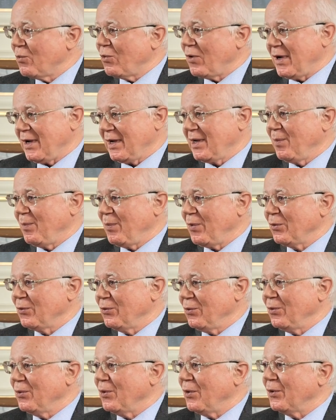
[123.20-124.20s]
en moins
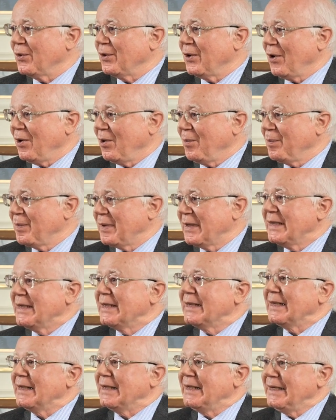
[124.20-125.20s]
répandu en Europe.
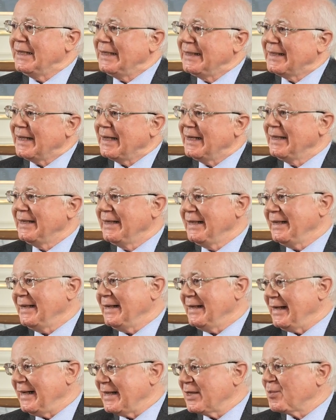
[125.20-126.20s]

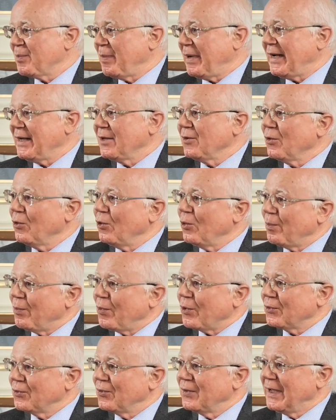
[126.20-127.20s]
L'Italie, l'Espagne, le
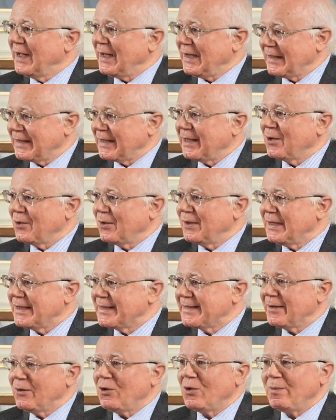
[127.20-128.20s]
Portugal, qui
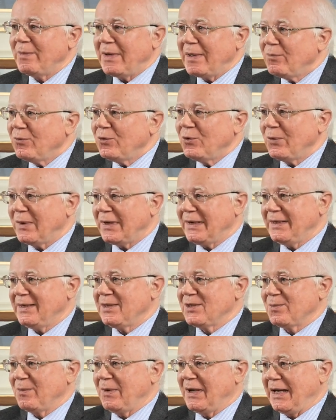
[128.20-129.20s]
connaissaient le même
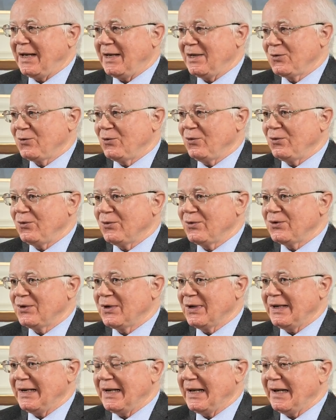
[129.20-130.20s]
dualisme
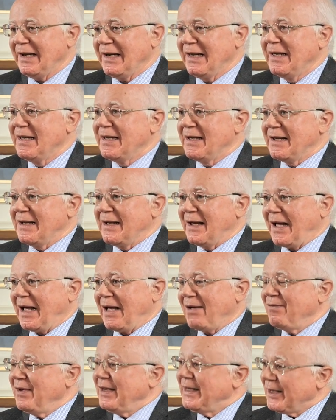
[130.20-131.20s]
institutionnel,
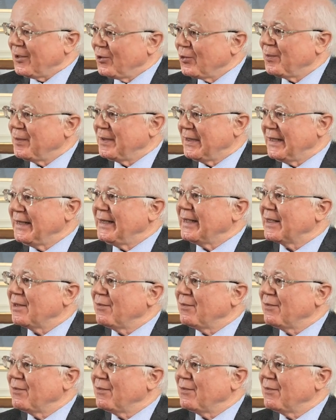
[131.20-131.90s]
avaient adopté des